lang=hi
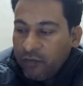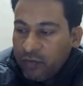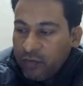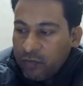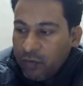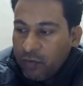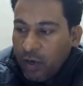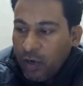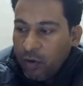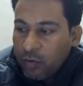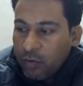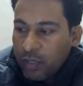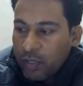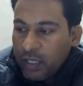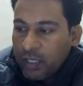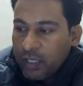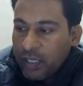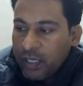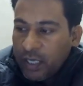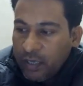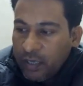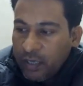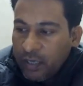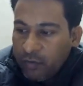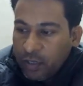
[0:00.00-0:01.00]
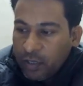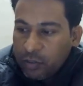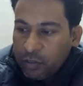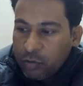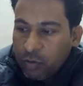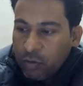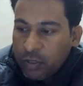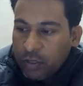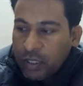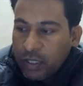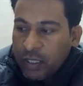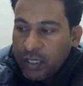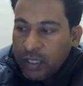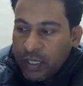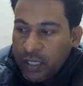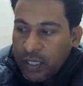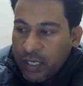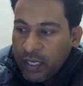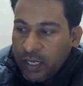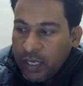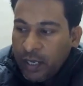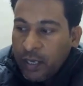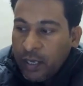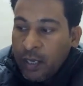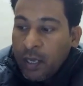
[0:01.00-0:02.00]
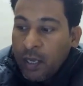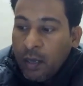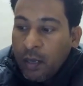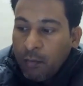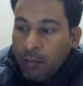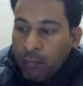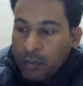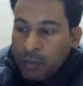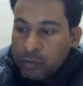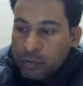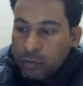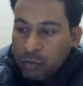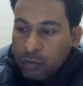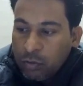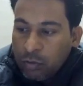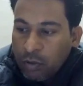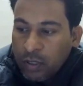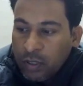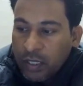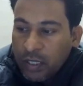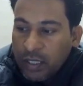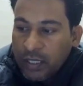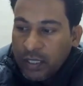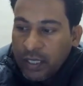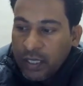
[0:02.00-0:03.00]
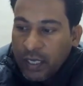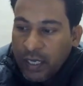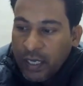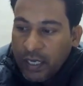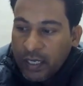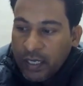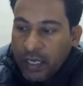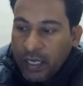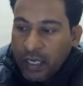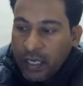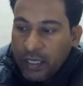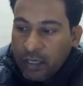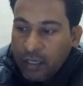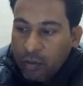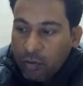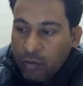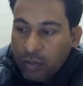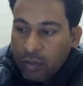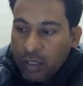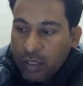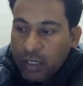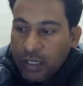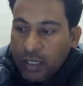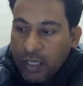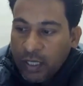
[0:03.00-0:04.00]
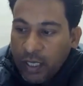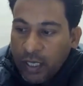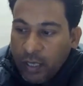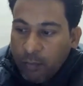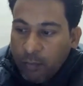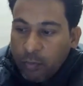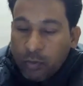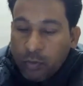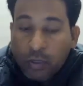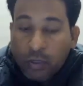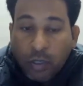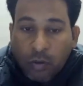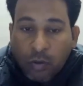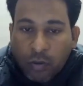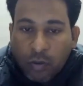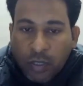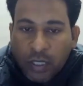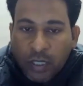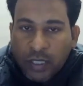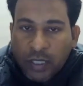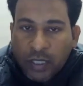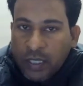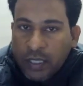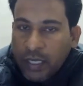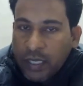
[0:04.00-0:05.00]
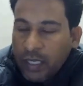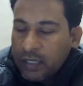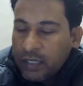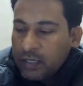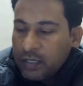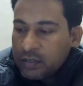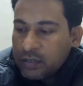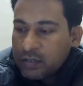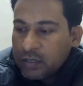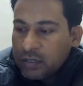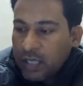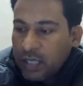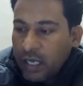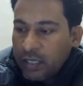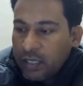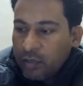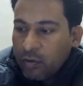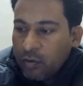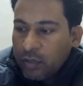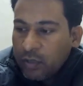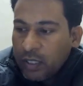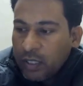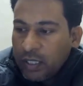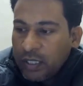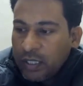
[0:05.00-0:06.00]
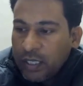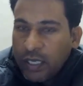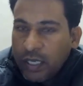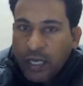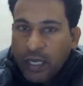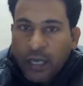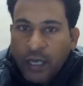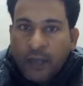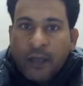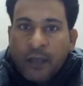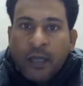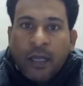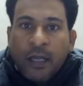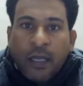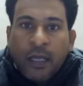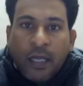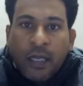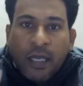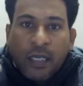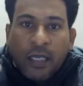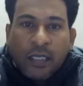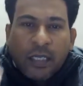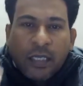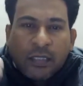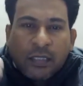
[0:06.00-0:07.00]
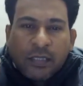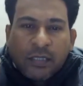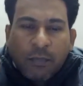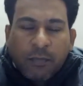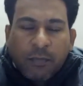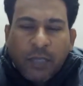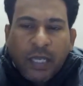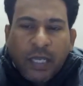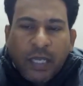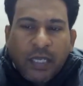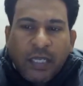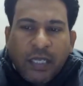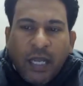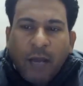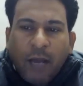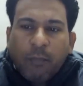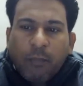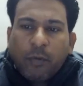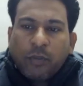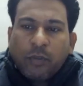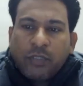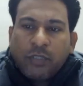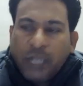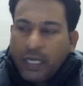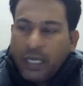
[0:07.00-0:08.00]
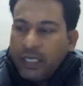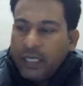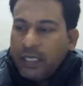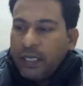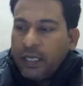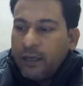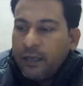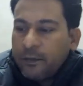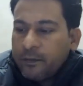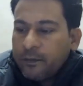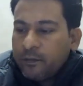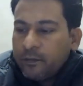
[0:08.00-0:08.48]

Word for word: विधवाओं के लिए है वृद्धों के लिए है मजदूरों के लिए है कारीगरों के लिए है बुनकरों के लिए है दस्तकारियों के लिए है इनके सबके लिए आपको चाहिए